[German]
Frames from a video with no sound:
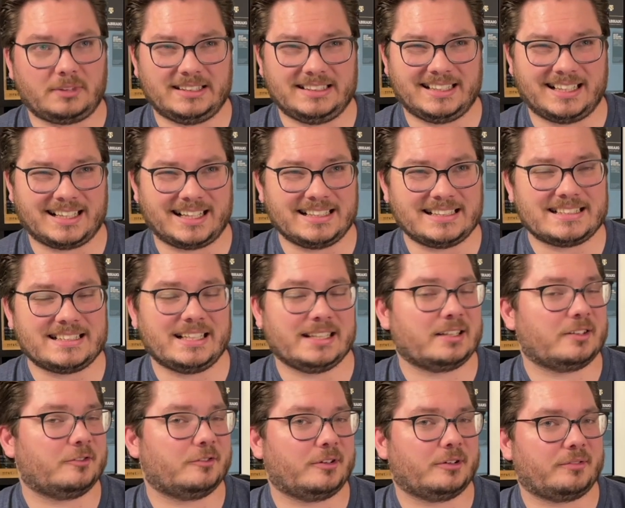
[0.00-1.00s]
einer ganz
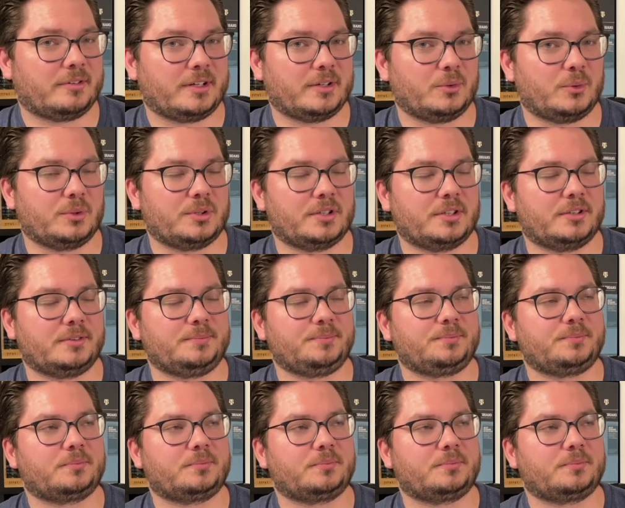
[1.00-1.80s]
leichten Pfeffernote